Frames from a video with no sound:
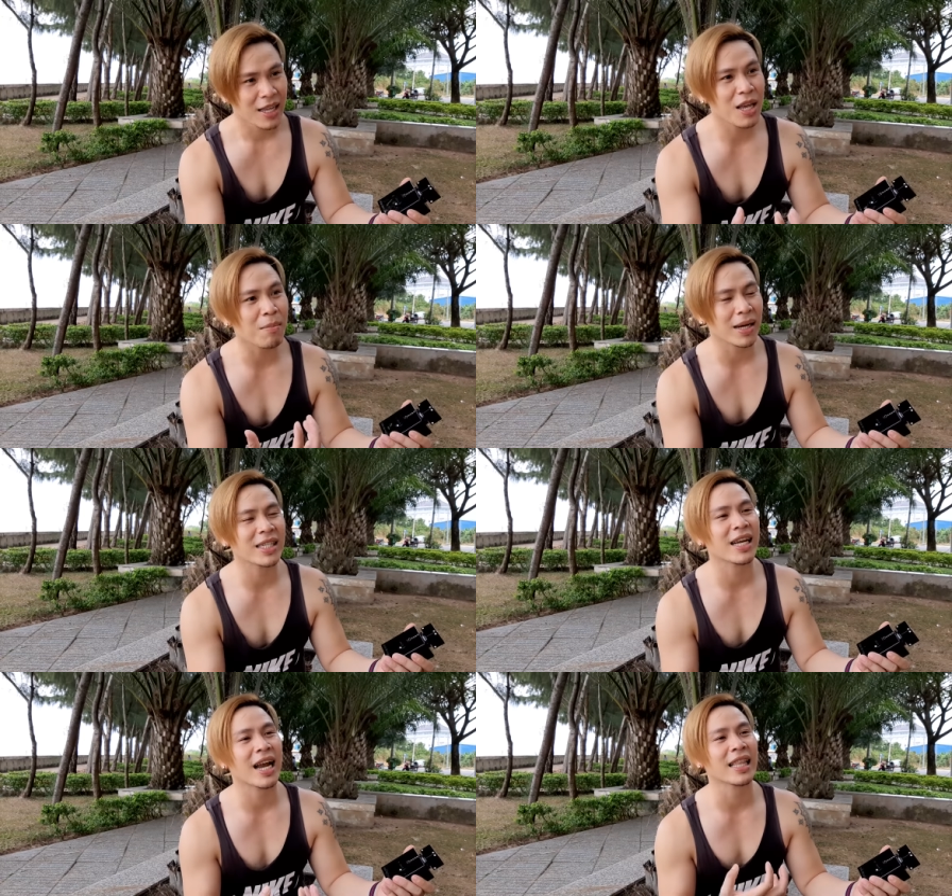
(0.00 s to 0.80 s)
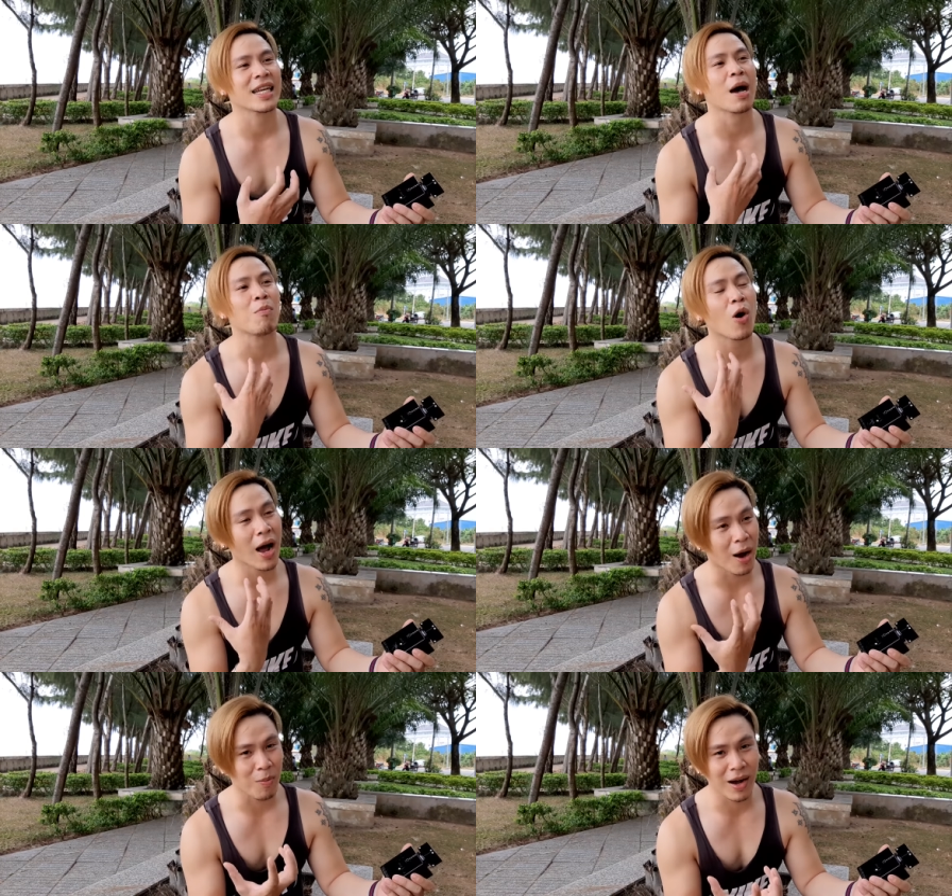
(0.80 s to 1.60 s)
nhưng Mancera thì đậm hoa
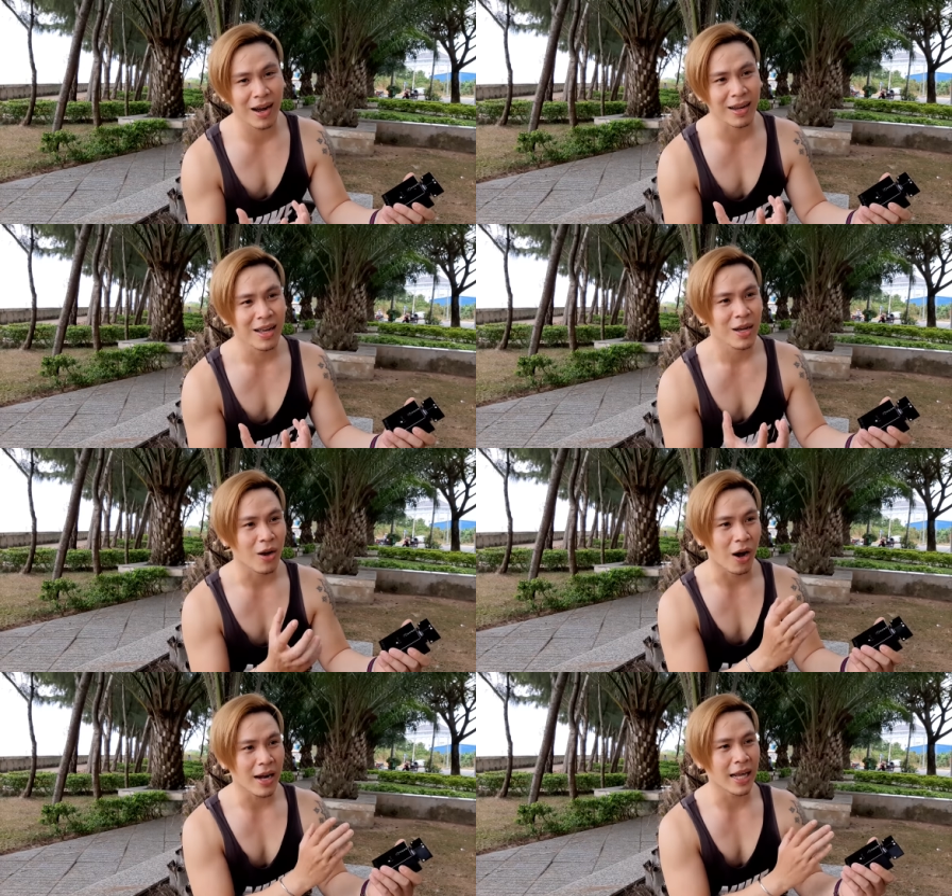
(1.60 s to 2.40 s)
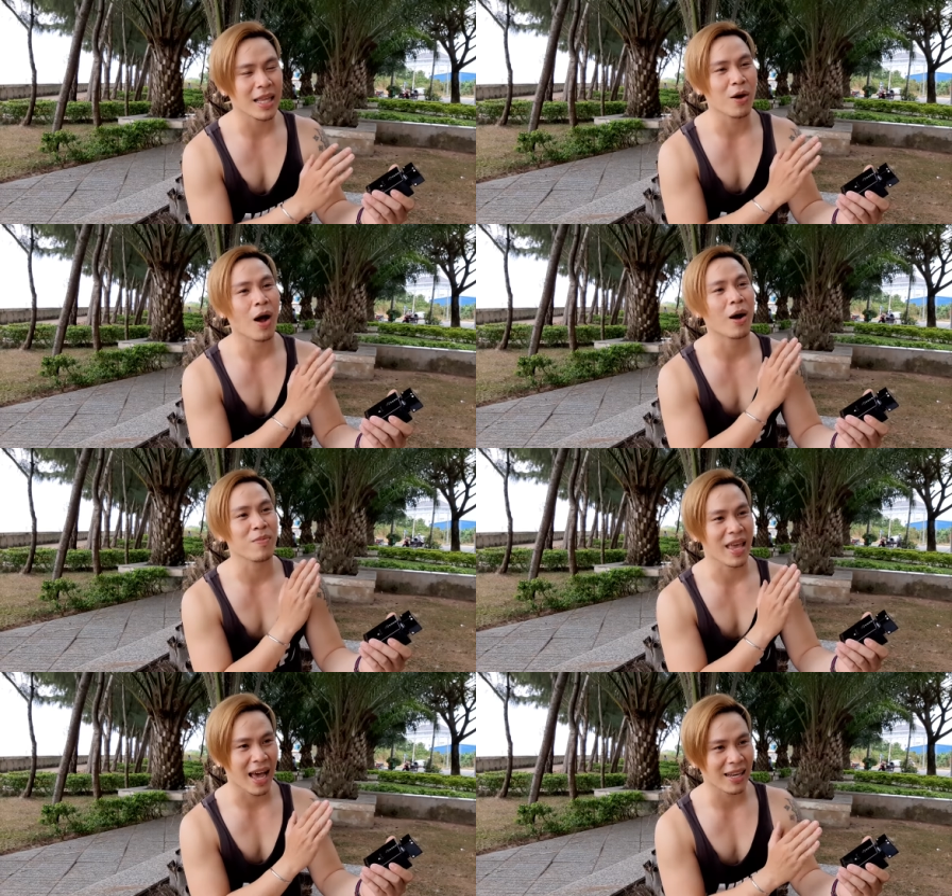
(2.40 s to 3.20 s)
hồng hơn còn ở đây thì hoa
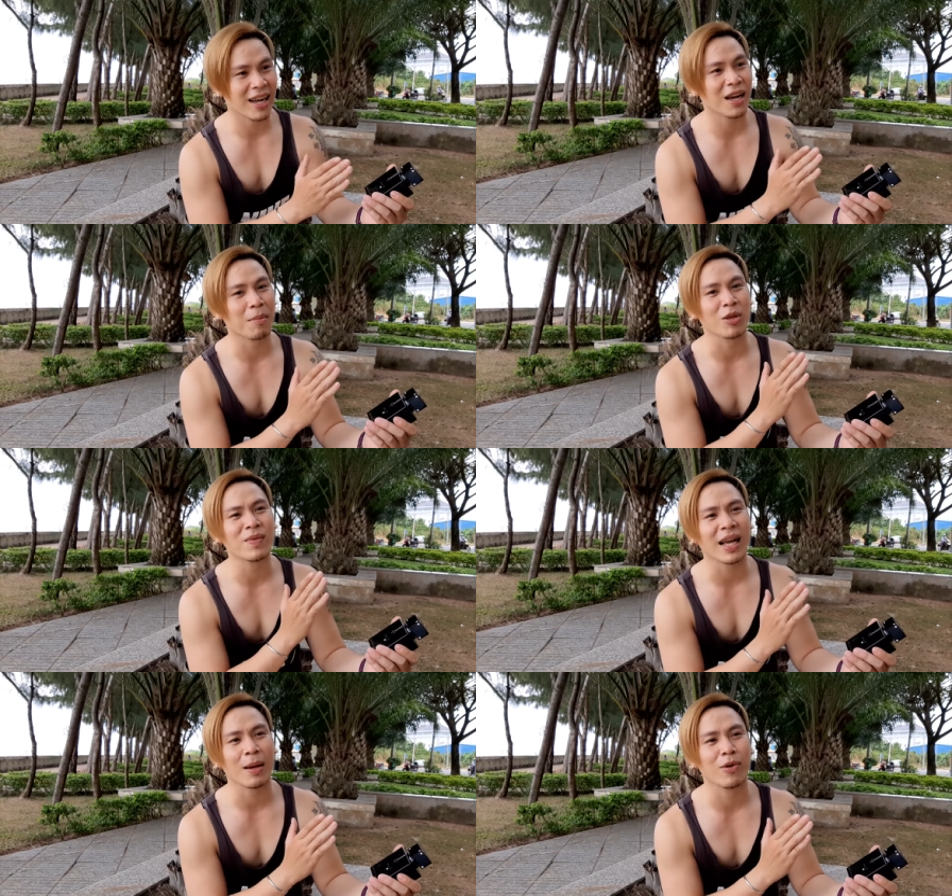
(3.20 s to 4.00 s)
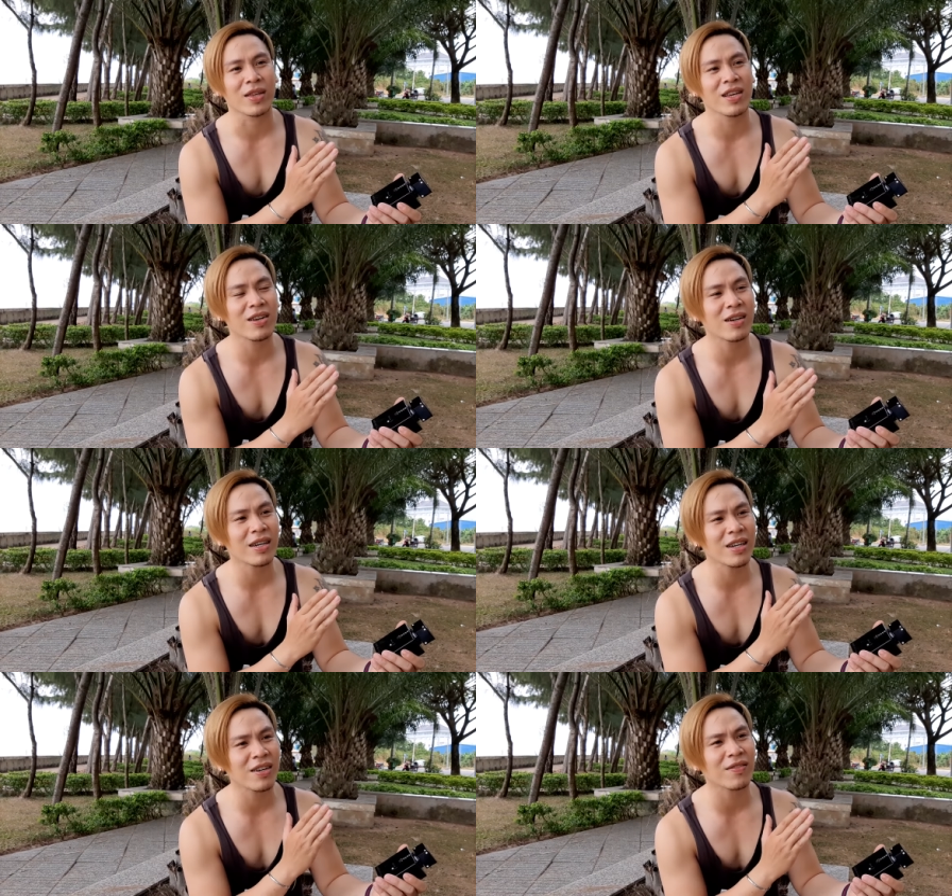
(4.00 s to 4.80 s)
hồng nhạt hơn mà chúng ta nghe mùi dứa
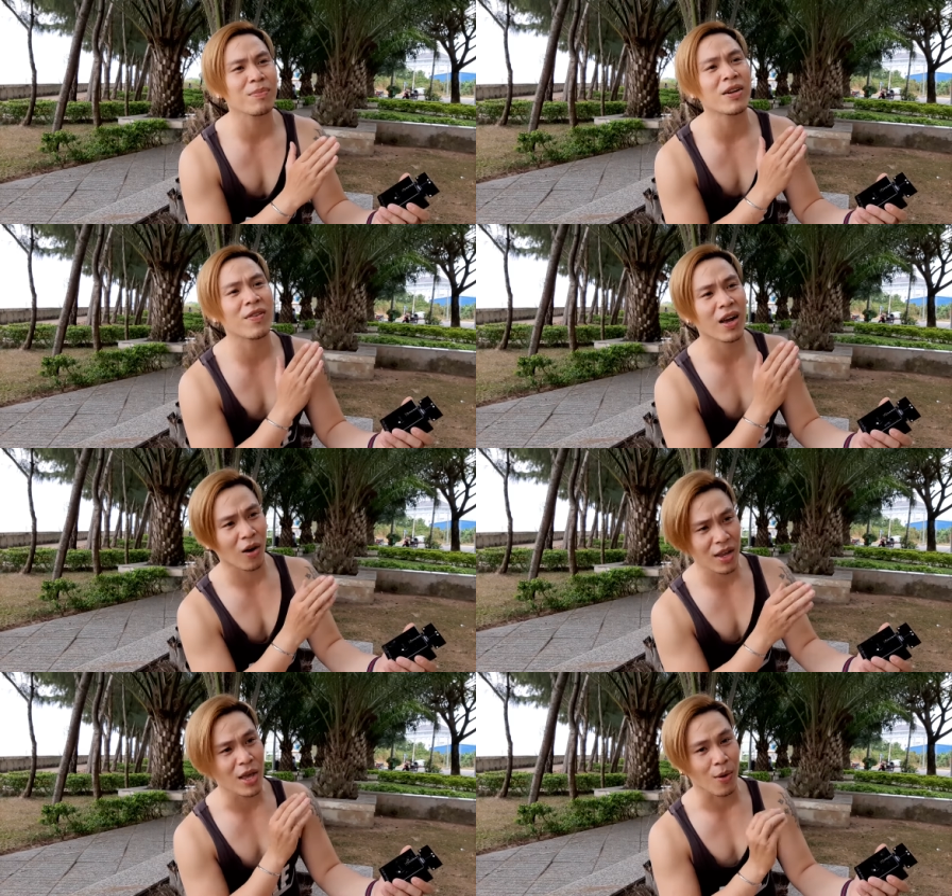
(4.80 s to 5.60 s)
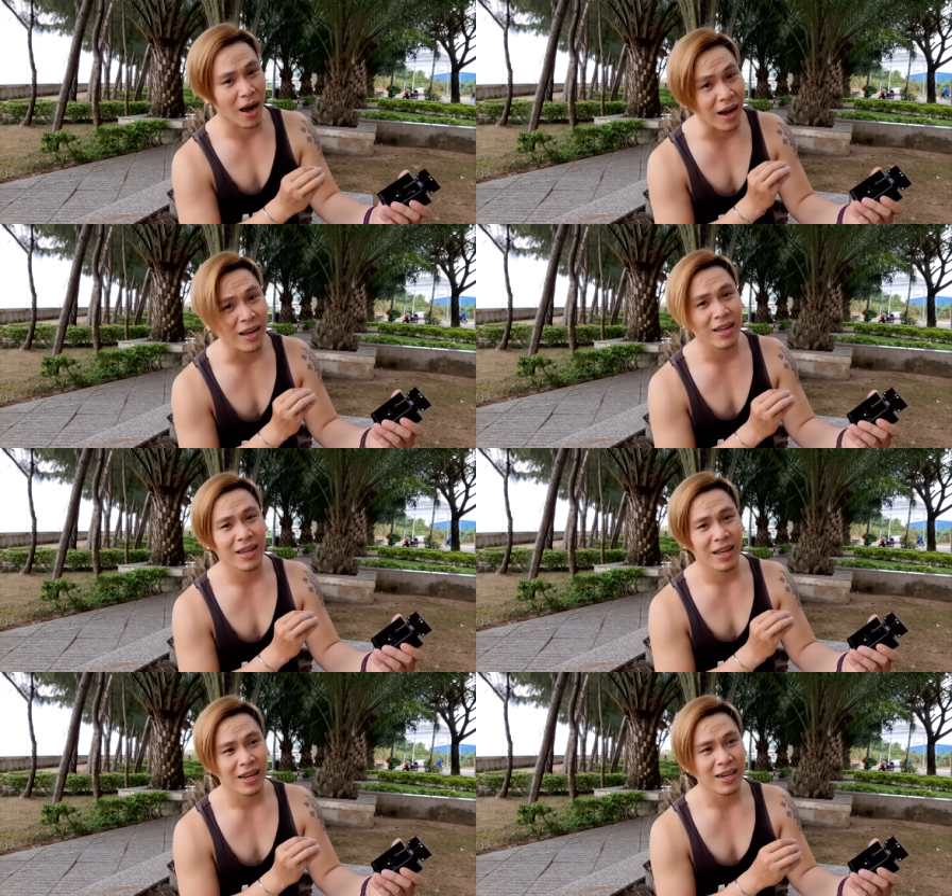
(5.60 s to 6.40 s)
nướng mít với khói nhiều hơn
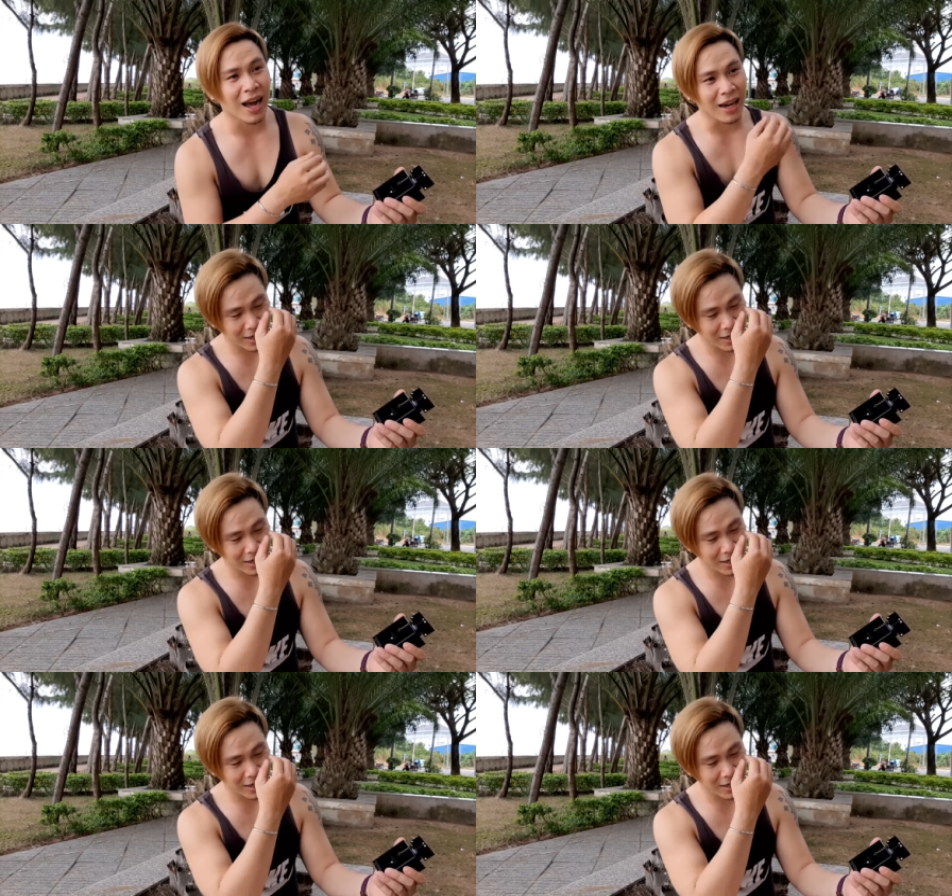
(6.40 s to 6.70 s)
đó,